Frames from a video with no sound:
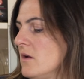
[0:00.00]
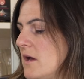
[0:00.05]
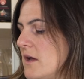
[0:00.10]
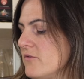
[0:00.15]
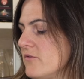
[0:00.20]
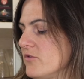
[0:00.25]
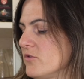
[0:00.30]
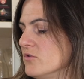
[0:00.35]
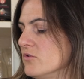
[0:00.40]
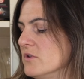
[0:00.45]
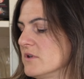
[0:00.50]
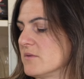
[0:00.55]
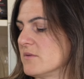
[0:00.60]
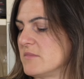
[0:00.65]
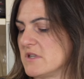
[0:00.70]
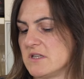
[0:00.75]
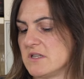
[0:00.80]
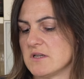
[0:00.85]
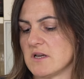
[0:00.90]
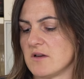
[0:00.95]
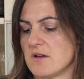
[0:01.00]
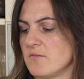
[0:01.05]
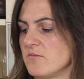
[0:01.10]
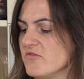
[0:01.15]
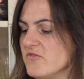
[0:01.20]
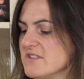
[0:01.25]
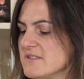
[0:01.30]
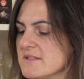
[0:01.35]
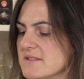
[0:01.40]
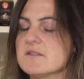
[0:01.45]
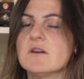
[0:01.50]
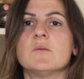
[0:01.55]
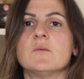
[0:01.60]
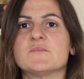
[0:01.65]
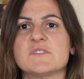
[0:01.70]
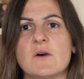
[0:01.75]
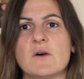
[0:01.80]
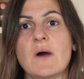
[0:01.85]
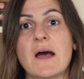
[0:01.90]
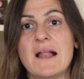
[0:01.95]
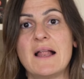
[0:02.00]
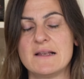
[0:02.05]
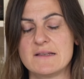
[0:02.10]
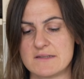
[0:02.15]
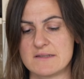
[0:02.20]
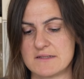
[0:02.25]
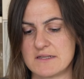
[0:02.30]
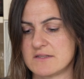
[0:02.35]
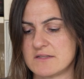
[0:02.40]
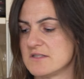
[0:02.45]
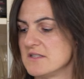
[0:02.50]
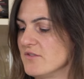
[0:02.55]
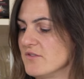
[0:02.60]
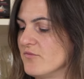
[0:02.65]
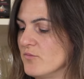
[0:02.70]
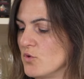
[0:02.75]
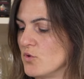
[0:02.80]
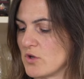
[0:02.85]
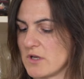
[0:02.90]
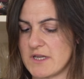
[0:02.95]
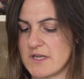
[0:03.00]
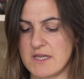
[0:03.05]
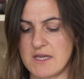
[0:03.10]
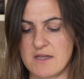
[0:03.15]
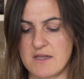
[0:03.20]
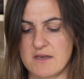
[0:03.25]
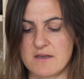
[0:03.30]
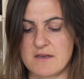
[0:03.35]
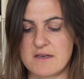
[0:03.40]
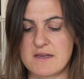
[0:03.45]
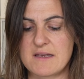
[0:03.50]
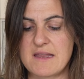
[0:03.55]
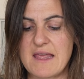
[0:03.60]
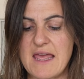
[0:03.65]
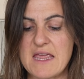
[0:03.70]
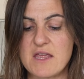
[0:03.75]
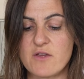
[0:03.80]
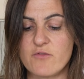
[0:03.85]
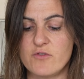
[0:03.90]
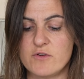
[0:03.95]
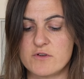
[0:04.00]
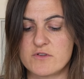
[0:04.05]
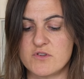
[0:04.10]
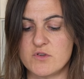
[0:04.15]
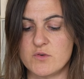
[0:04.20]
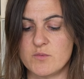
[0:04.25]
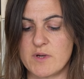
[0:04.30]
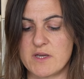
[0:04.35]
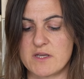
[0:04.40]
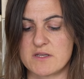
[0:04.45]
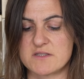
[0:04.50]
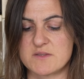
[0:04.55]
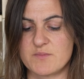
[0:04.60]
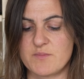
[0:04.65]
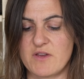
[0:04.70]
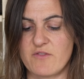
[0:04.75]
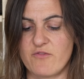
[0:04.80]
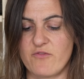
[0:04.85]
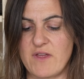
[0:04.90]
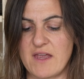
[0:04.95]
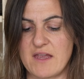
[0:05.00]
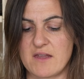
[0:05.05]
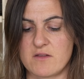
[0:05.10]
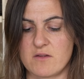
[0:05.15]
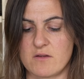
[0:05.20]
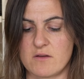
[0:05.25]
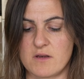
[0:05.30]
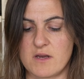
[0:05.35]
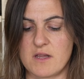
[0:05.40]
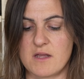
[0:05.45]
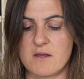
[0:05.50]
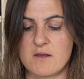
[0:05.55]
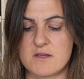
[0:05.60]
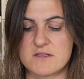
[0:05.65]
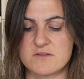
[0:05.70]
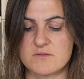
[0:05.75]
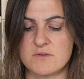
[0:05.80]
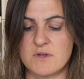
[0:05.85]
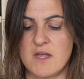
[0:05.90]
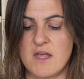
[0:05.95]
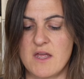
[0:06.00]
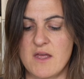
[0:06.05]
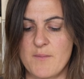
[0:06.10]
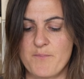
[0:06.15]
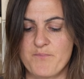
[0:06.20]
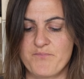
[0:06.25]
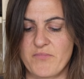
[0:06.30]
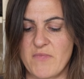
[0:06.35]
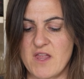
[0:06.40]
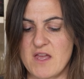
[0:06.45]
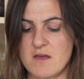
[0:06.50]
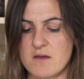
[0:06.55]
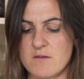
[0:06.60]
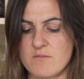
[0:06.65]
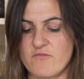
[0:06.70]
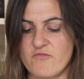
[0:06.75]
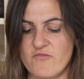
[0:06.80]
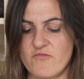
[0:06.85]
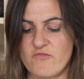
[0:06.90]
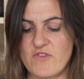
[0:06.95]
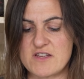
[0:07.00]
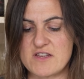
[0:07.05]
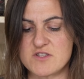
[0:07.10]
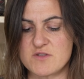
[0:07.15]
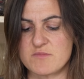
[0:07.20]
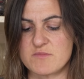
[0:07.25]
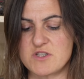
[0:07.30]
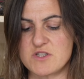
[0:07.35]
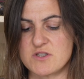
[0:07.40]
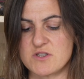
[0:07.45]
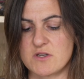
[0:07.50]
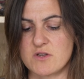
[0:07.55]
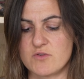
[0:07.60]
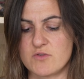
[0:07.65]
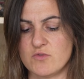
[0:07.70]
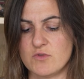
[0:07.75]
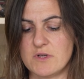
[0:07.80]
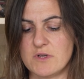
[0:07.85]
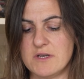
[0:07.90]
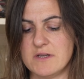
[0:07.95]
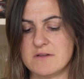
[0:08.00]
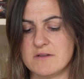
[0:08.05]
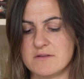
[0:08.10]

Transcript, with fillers: einfach nur damit ihr wisst, ihr habt auch Alternativmöglichkeiten. Der Teig fühlt sich übrigens perfekt an. Gell? Also ähm, wer schon mal Knödel